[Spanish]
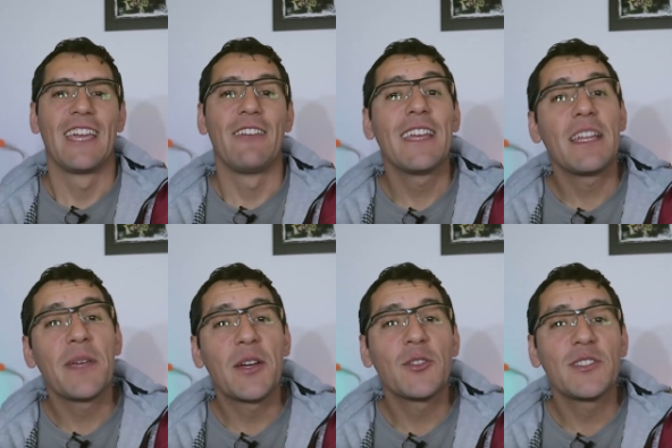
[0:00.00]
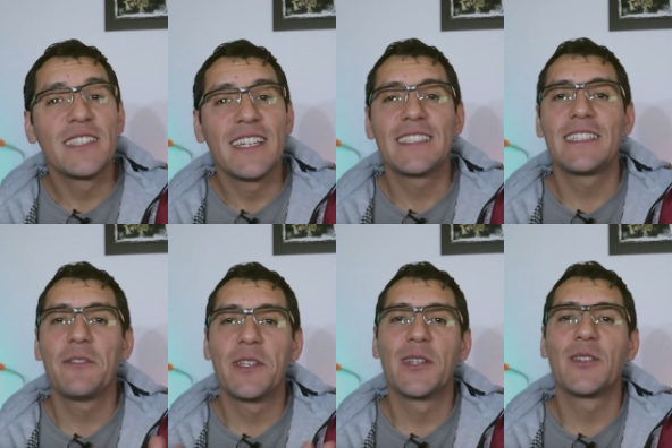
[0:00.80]
Y bien amigos, si este
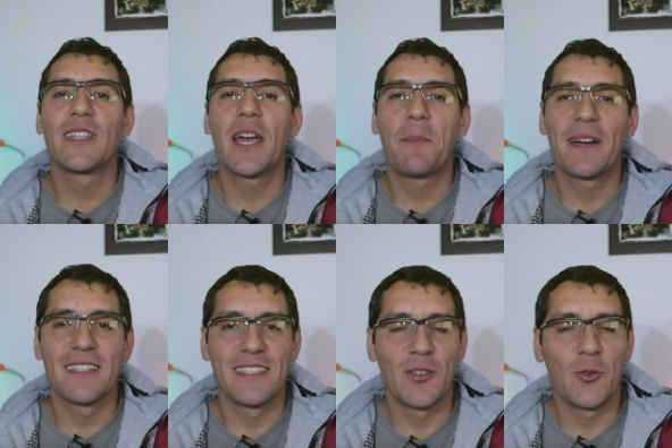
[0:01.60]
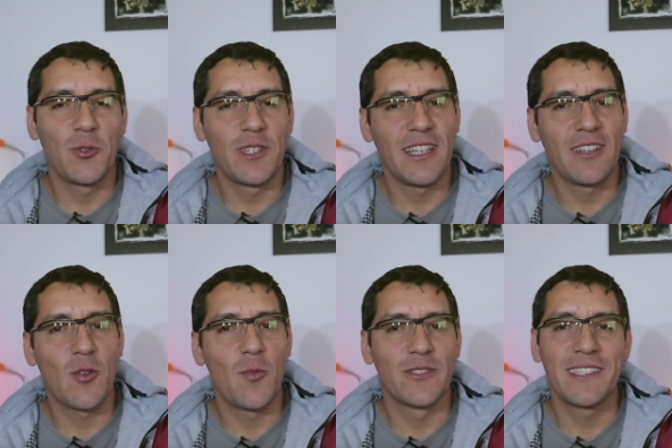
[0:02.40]
video te ha parecido útil
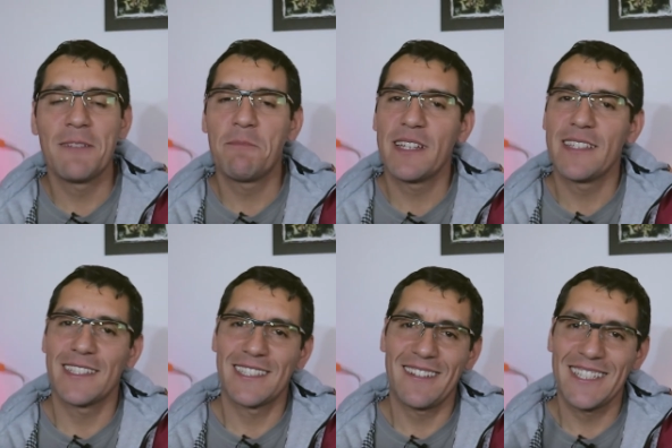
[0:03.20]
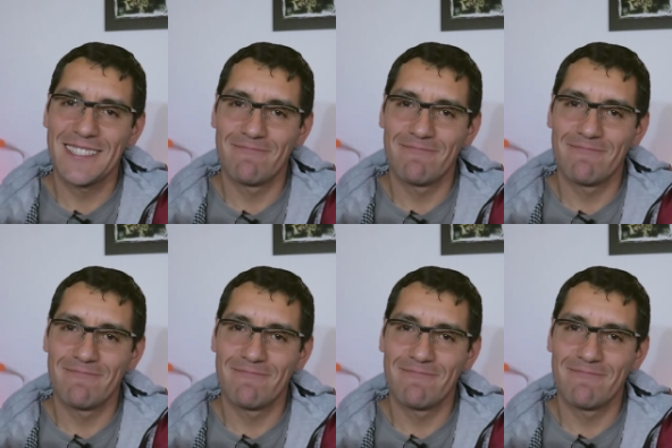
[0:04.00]
como siempre, ya sabes,